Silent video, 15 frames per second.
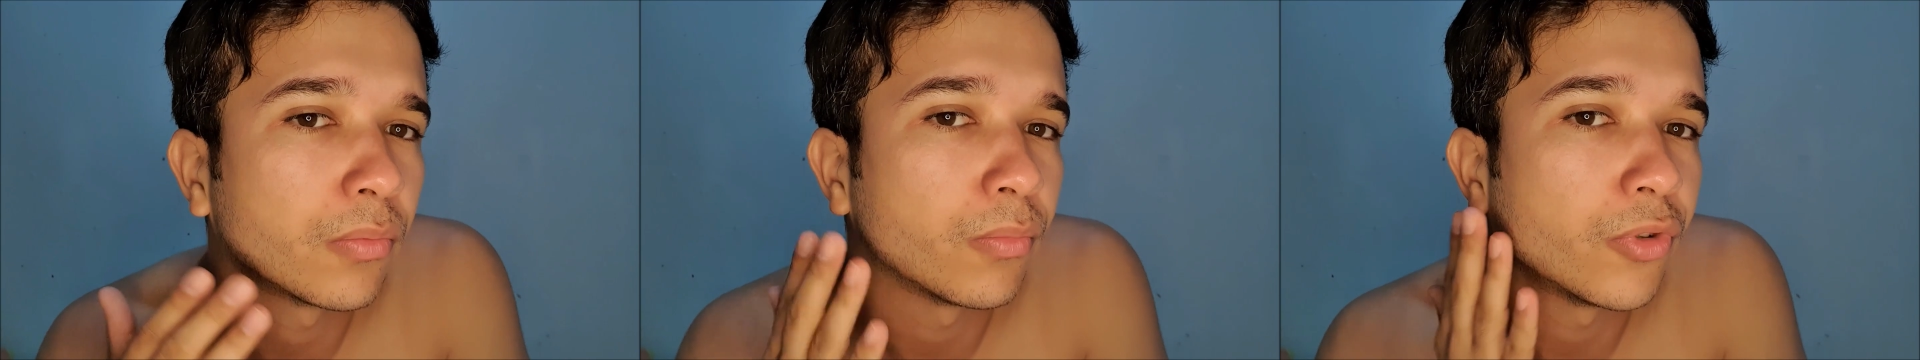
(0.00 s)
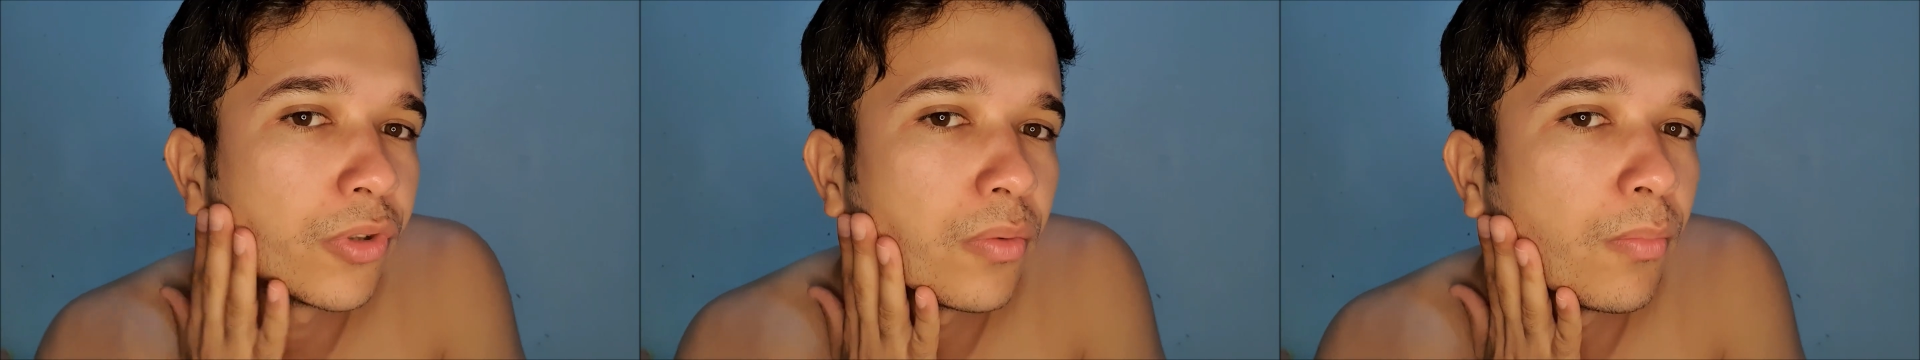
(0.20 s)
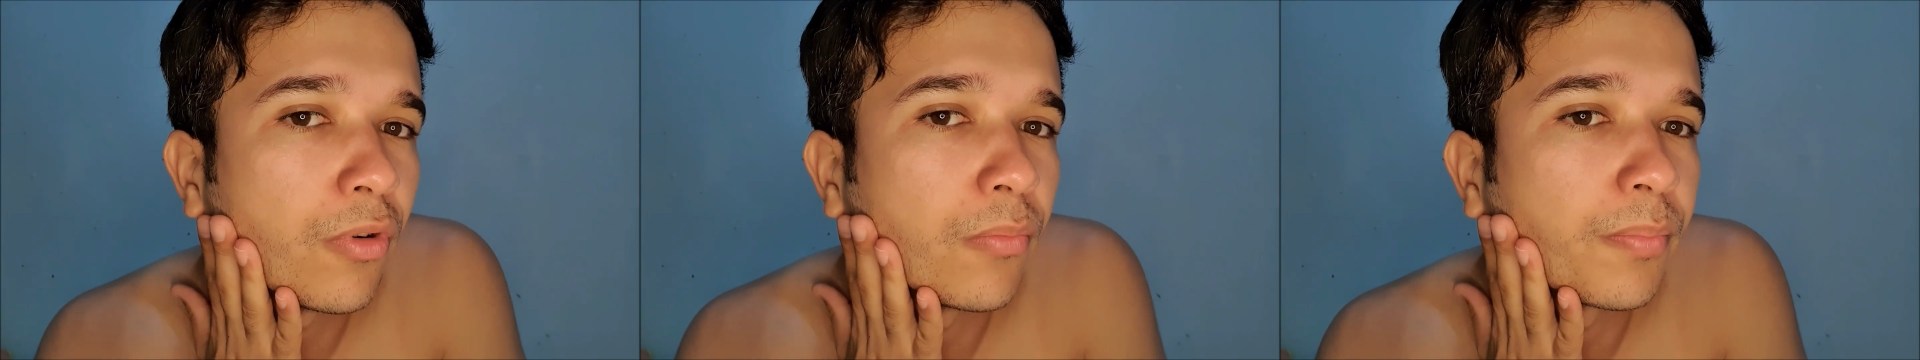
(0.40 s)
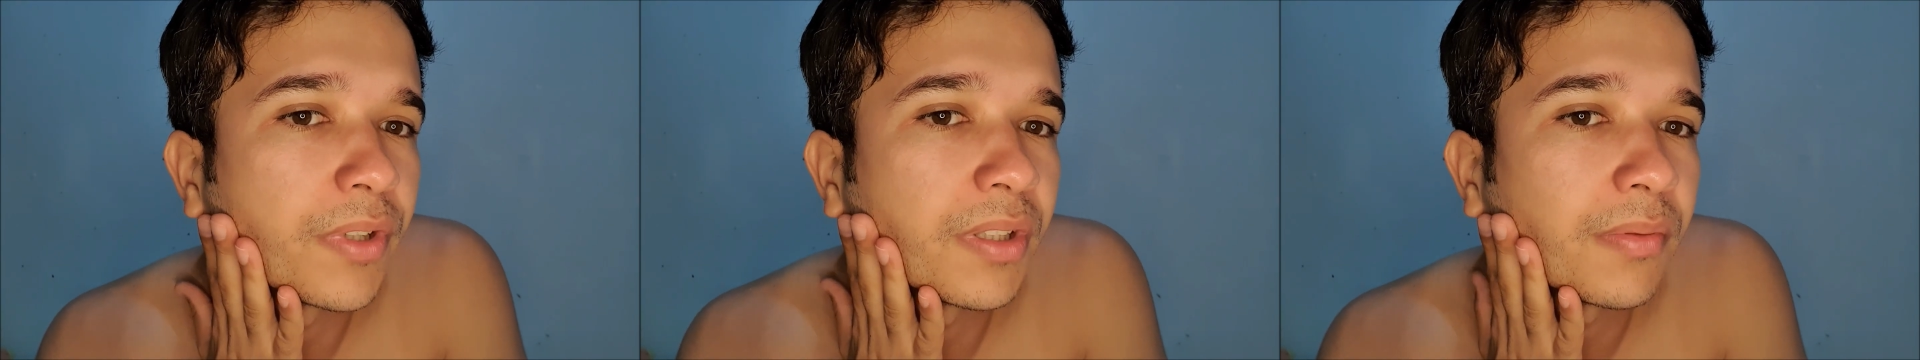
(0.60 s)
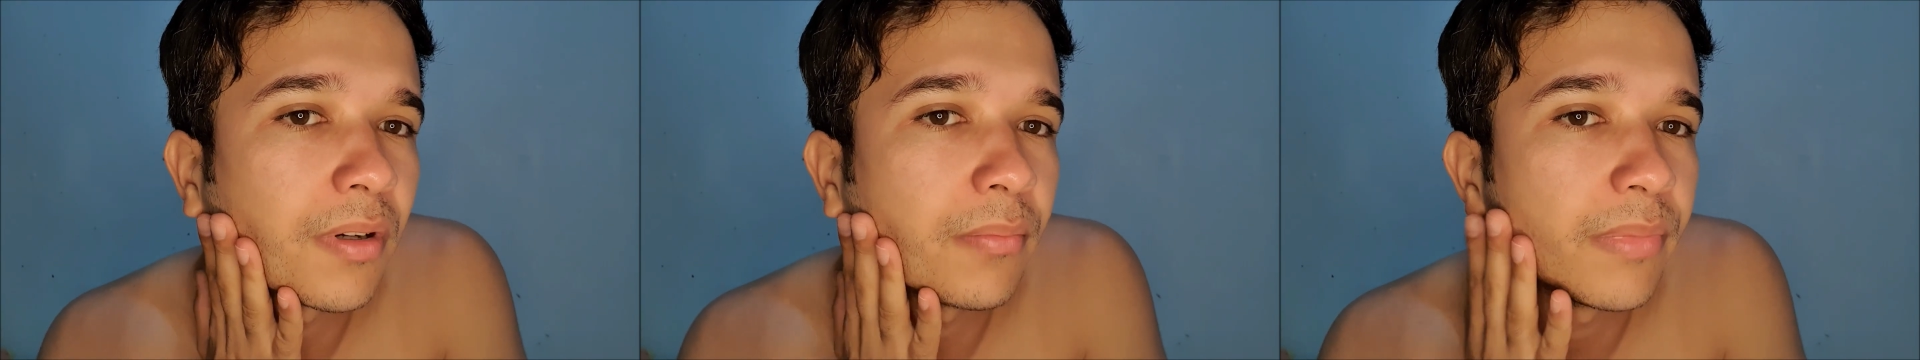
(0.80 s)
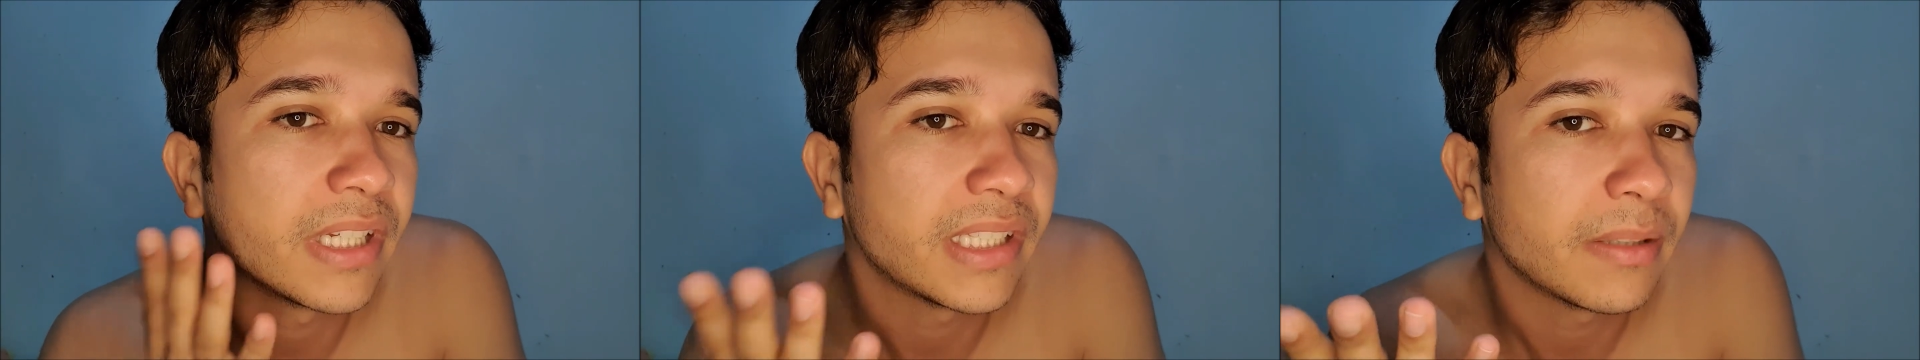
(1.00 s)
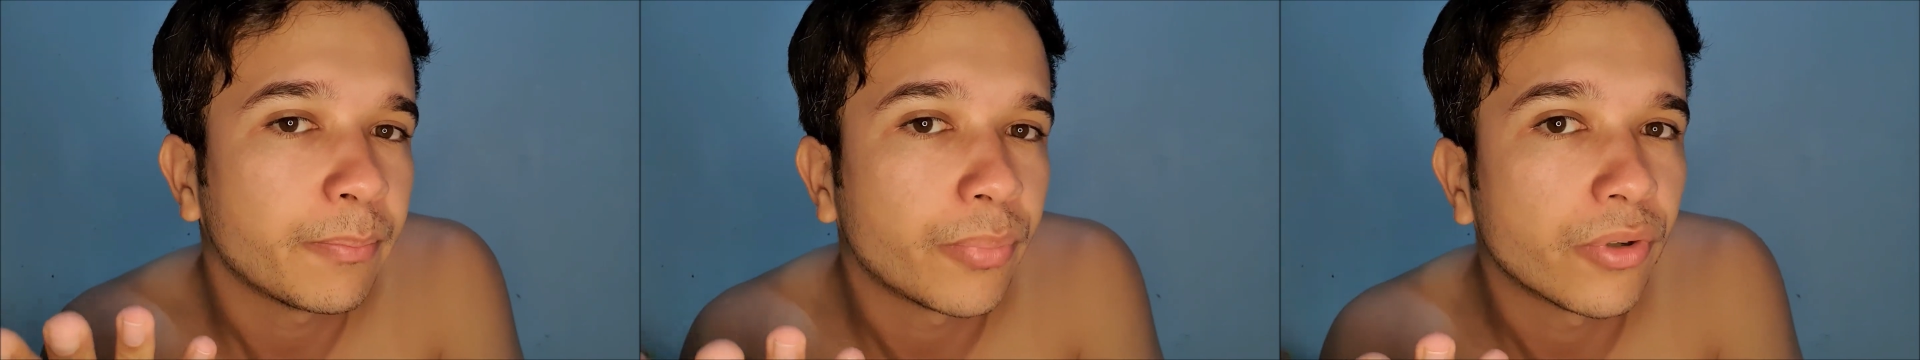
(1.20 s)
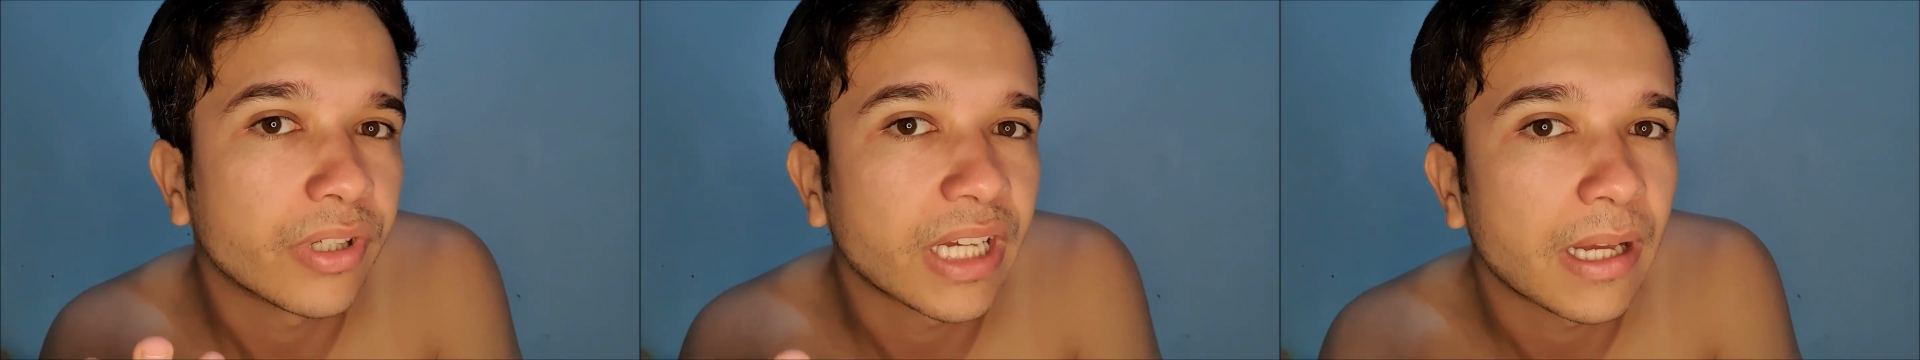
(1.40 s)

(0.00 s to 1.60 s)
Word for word: muito bom, principalmente porque